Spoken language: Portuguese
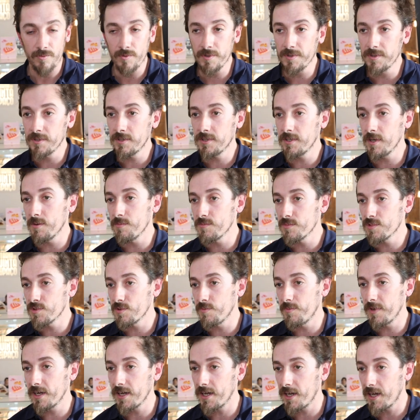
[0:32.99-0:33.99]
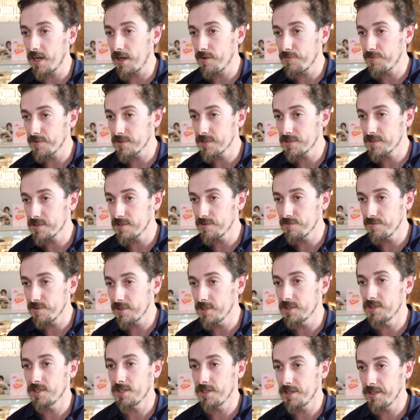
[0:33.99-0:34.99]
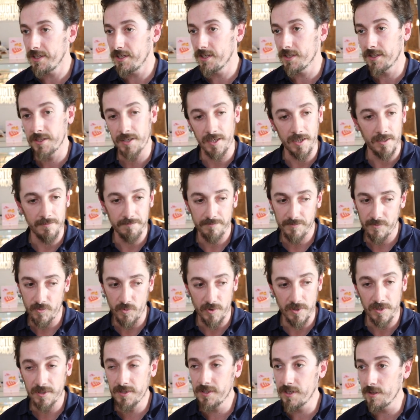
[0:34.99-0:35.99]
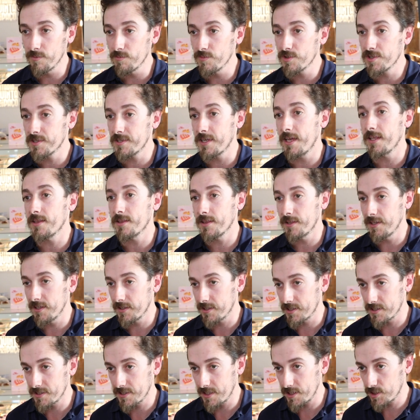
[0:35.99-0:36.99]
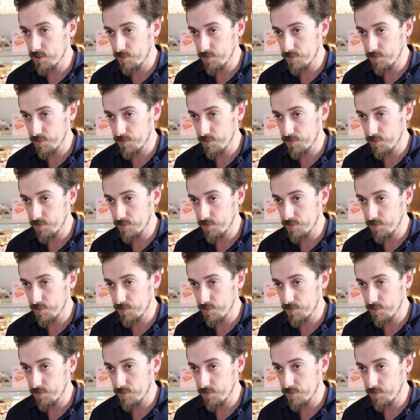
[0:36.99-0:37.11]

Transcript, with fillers: onde temos uma garrafa de cerveja letra, onde temos sete letras à